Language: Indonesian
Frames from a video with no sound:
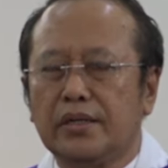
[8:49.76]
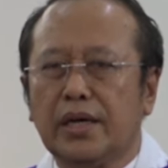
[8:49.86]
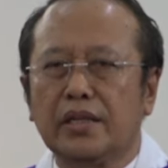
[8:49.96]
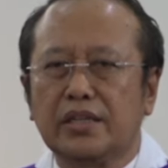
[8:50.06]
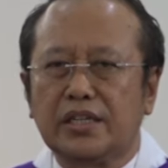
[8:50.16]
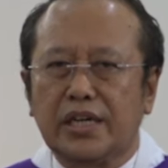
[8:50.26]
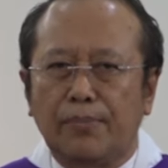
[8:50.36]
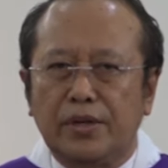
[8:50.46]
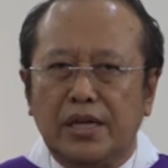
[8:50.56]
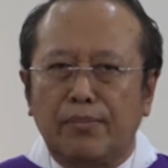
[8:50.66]
yang
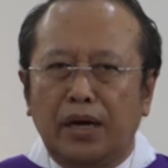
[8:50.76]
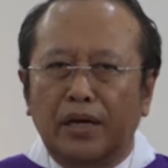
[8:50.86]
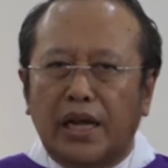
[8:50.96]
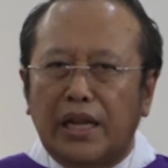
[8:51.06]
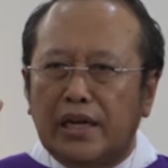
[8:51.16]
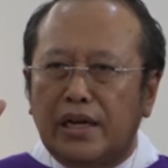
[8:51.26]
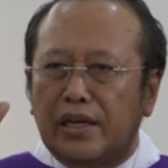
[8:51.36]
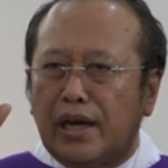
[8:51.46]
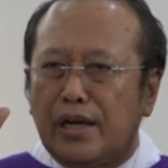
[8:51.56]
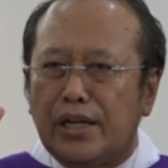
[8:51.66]
tidak bisa mengendalikan
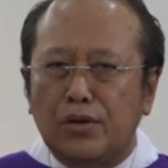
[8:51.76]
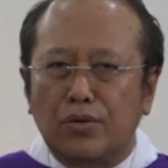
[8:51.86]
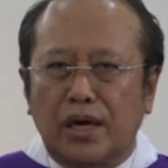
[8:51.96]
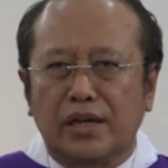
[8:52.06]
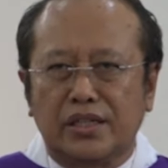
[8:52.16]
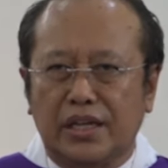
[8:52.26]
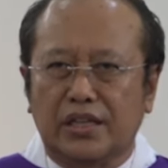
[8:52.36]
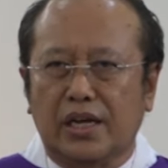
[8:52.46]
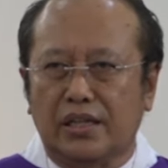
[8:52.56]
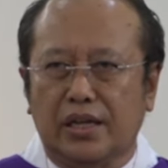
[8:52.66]
dengan lingkungan
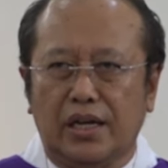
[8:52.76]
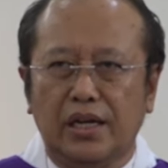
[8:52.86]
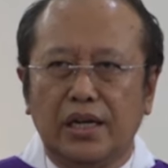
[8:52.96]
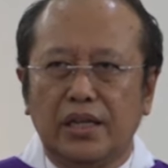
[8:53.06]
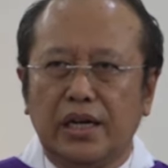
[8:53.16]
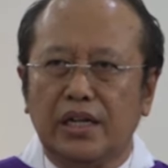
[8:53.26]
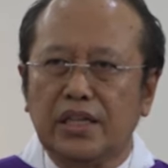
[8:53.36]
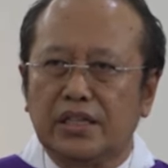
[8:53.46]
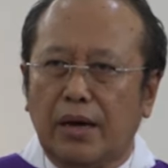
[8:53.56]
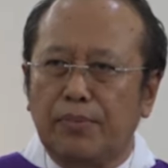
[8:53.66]
sekitarnya, yang
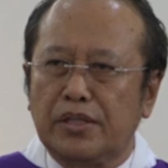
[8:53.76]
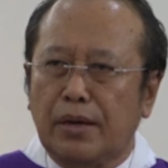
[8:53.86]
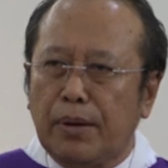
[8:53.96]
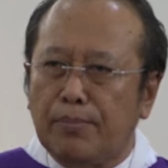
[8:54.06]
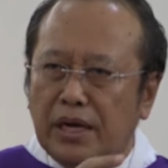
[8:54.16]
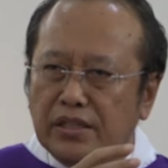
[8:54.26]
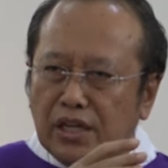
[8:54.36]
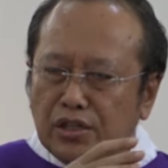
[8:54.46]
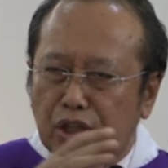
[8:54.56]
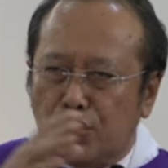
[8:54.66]
tidak bisa
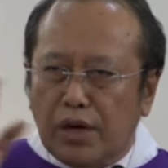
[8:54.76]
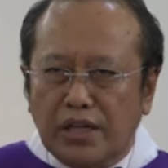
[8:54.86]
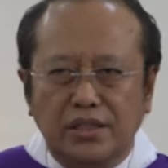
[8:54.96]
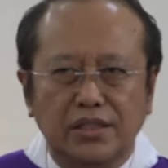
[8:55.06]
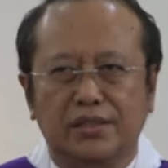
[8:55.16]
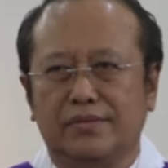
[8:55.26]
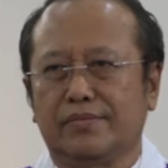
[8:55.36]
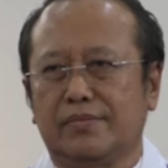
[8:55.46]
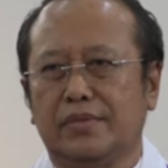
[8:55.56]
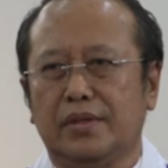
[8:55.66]
membaca situasi.
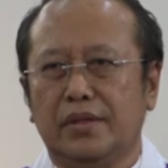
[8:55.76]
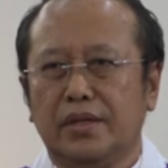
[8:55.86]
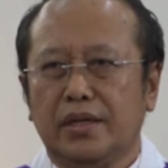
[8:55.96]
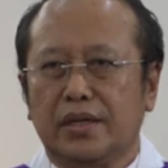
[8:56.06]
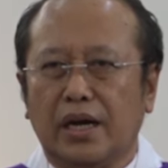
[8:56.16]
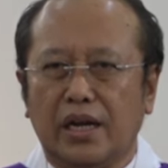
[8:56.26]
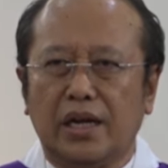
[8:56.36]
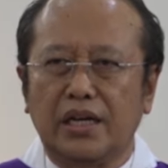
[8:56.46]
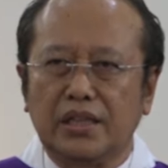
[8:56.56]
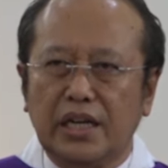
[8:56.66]

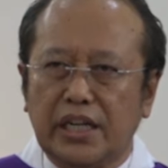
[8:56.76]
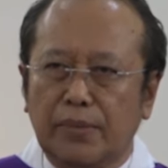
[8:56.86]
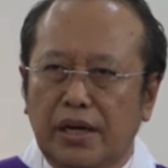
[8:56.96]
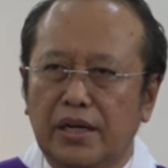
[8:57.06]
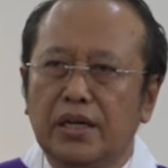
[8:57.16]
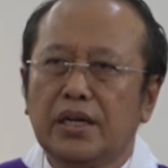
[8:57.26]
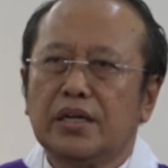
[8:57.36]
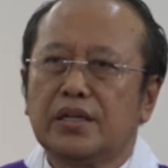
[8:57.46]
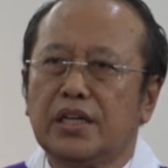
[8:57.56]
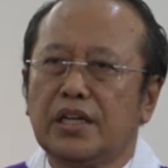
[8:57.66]
Karena kita di depan
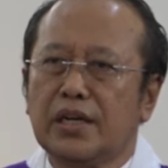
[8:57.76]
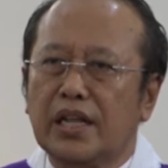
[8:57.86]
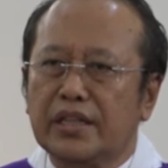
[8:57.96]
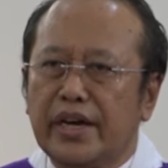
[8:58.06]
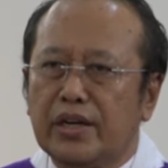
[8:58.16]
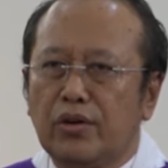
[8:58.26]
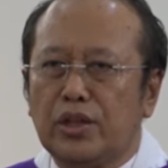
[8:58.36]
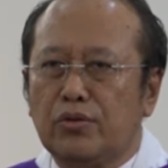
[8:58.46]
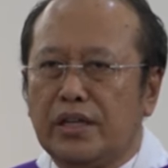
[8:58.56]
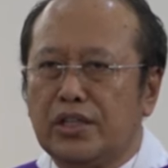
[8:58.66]
diingatkan
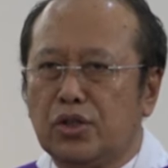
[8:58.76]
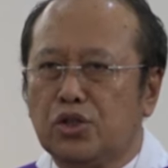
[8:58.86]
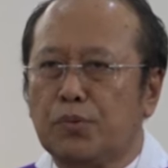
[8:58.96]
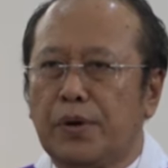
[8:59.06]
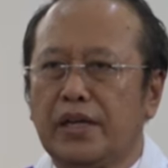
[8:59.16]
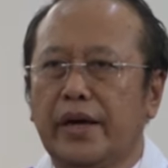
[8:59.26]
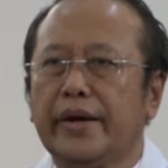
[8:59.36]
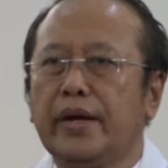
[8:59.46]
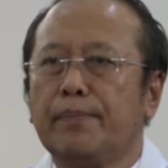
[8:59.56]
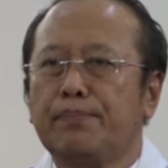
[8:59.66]
oleh Tuhan Yesus supaya
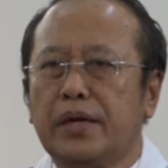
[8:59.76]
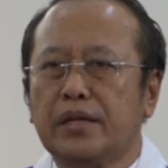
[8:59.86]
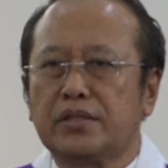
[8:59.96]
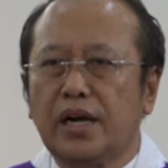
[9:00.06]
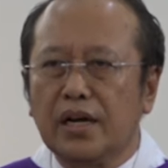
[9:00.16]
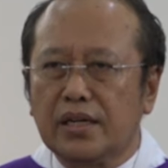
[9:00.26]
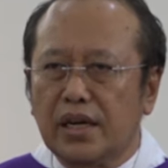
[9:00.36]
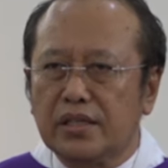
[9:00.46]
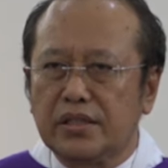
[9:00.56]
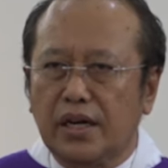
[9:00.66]

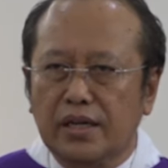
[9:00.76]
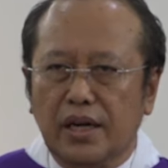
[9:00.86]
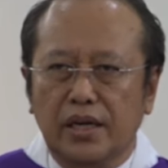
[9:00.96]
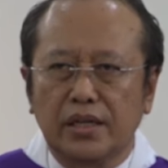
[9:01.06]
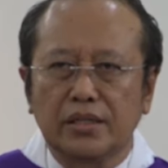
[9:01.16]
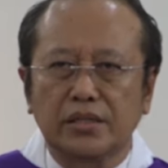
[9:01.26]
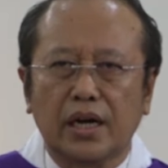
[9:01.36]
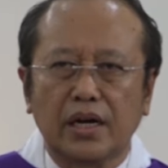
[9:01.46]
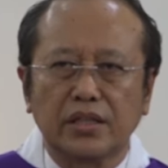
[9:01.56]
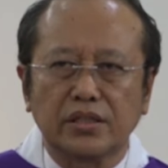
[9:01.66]
berjaga-jaga,
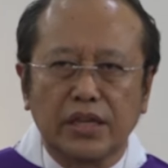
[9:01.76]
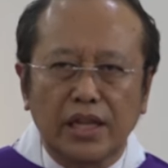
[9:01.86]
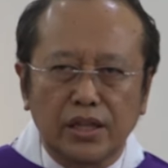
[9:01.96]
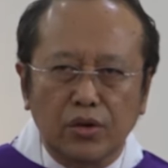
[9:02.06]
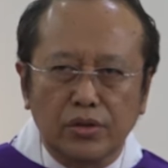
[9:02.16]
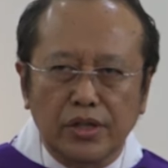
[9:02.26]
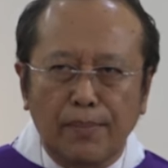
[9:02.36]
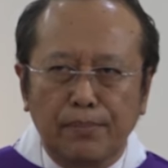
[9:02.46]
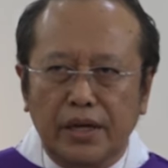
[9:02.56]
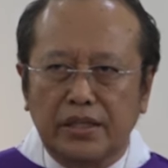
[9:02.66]
jangan jatuh
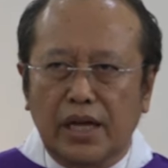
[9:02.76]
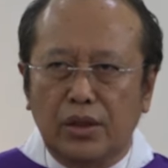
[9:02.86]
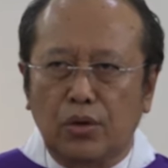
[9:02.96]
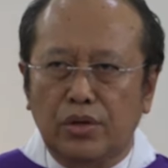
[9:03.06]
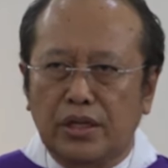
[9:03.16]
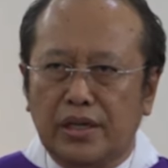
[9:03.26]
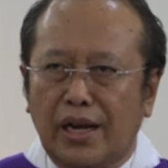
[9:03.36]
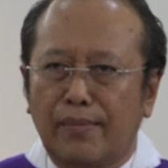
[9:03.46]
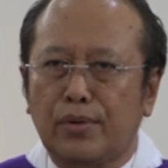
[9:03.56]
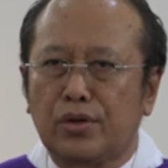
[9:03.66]
sampai jatuh di
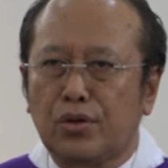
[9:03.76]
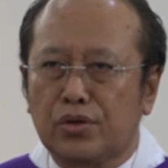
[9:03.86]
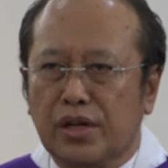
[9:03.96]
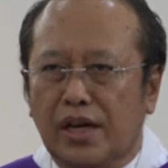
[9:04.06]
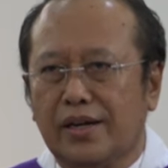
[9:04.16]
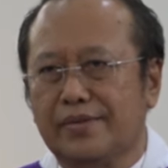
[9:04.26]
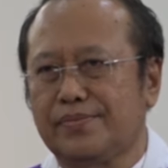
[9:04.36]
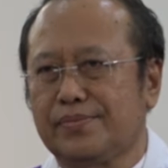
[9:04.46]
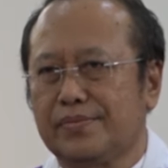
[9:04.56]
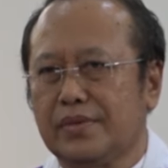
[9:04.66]
dalam dosa.
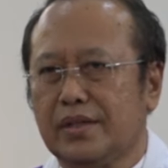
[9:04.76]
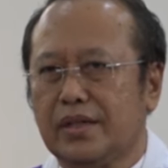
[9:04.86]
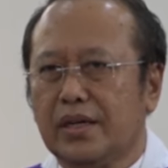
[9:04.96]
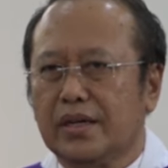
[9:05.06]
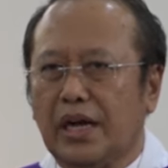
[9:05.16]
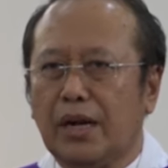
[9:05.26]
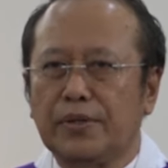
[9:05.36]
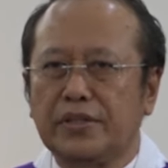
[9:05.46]
Karena